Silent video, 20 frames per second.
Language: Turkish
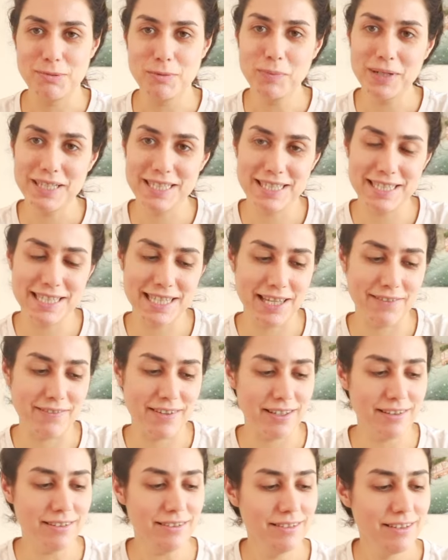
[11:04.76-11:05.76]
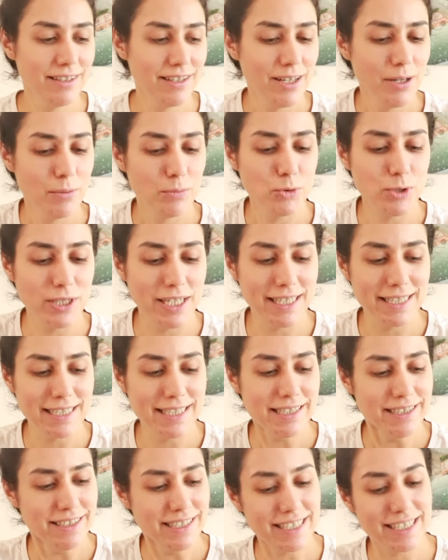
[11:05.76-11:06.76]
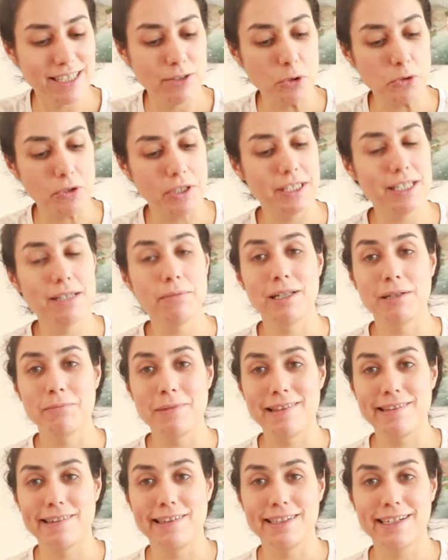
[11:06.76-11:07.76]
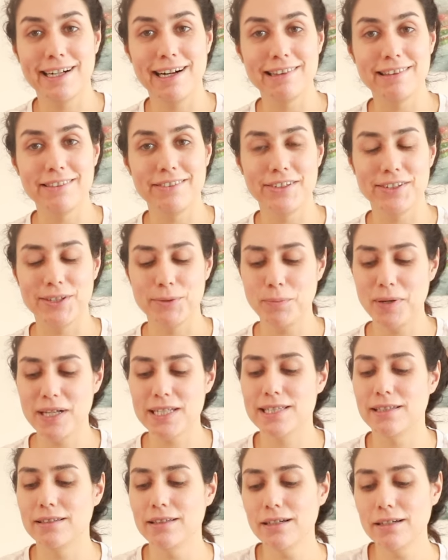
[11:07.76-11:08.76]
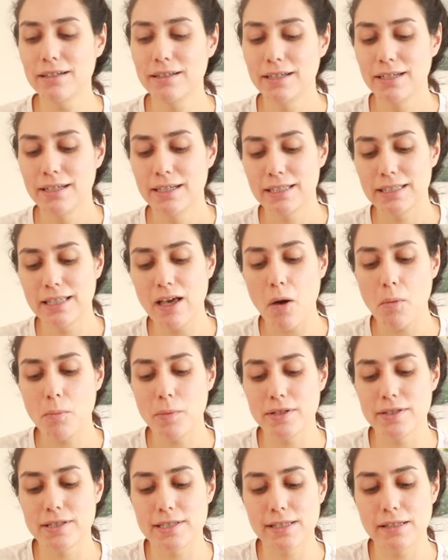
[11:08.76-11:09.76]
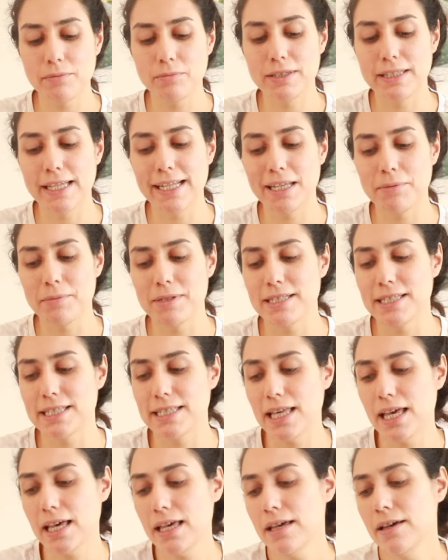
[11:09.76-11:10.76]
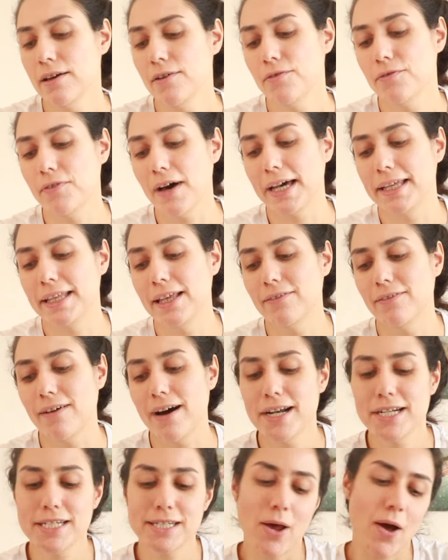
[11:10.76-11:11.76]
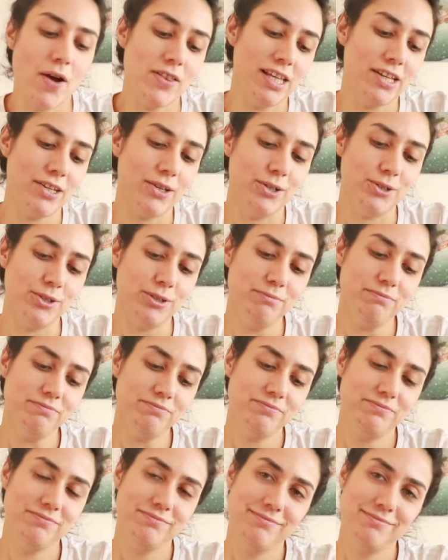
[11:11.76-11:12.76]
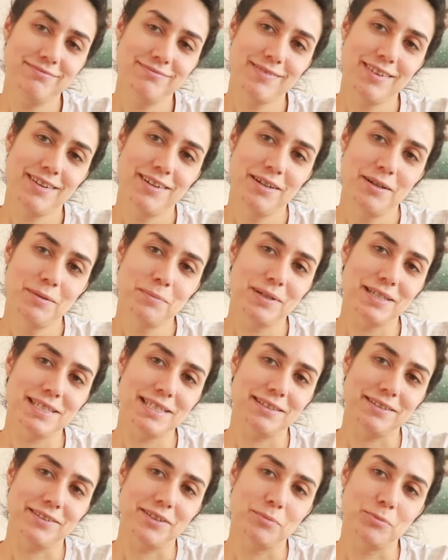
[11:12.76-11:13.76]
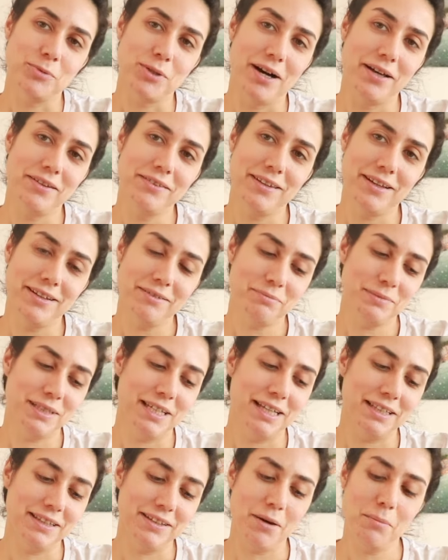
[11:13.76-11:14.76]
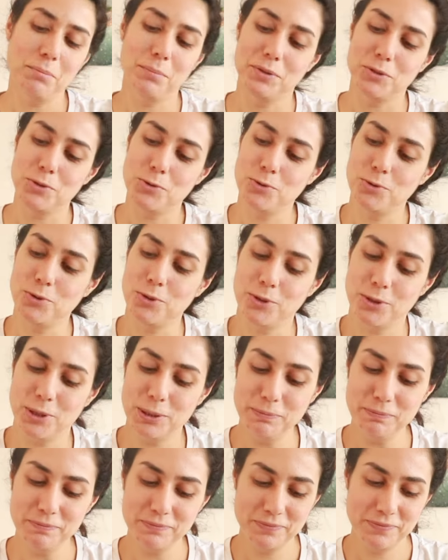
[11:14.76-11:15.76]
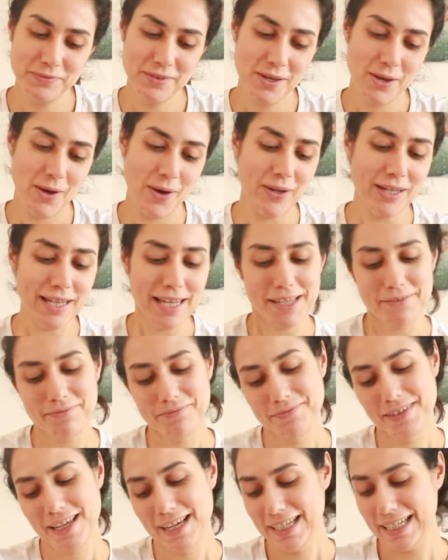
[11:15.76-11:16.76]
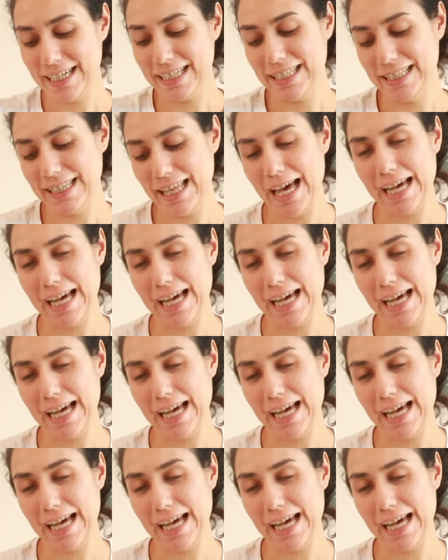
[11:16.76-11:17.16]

bir puzzle severin. Bu yeni 2.2 milimetrelik kalınlıklı puzzle'ı yapmanıza bir denemenize fayda var. Öneriyorum. Puzzle'da bu andan bir yandan bozuyorum. Öyle. Kanala